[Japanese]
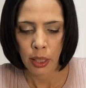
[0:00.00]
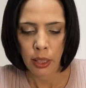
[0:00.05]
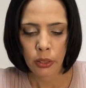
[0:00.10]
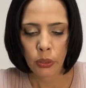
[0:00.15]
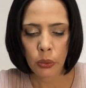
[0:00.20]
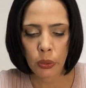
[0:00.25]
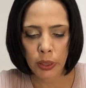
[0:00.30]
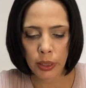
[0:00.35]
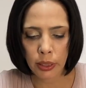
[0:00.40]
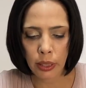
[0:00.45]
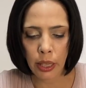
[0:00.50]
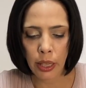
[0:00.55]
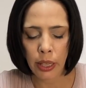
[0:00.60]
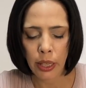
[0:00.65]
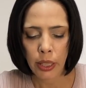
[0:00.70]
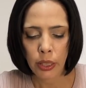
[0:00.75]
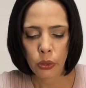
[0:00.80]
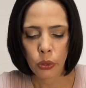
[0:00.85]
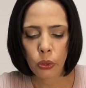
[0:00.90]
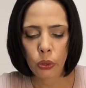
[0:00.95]
そして
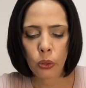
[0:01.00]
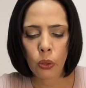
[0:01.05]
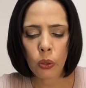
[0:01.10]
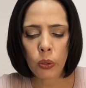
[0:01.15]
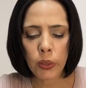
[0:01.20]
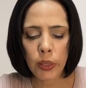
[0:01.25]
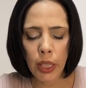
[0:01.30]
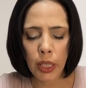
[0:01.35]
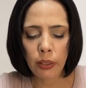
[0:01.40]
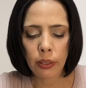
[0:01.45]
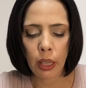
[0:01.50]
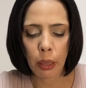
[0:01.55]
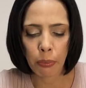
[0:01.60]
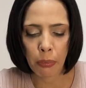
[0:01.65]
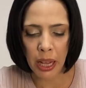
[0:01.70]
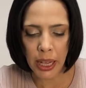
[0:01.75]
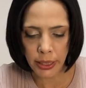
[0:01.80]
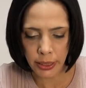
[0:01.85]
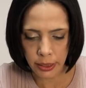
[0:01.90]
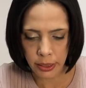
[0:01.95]
中国政府が
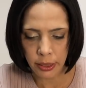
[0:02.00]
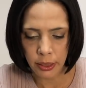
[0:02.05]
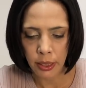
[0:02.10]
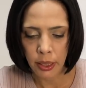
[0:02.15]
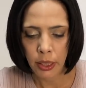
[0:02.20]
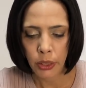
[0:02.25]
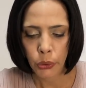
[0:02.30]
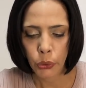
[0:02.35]
まず